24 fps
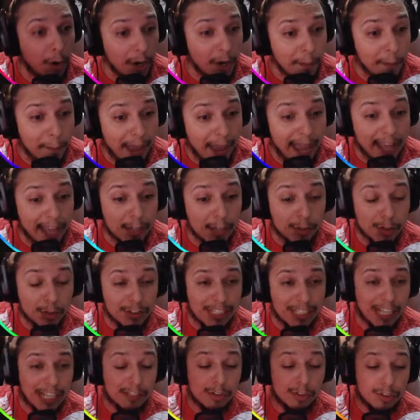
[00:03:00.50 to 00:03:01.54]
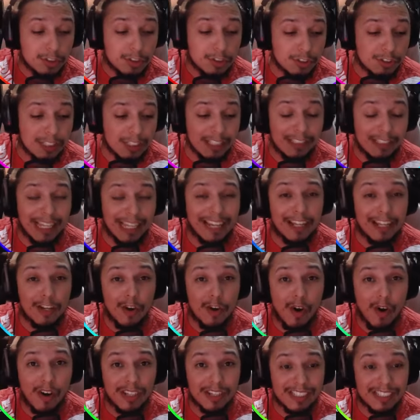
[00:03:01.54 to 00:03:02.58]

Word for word: meio dos anúncios anteriores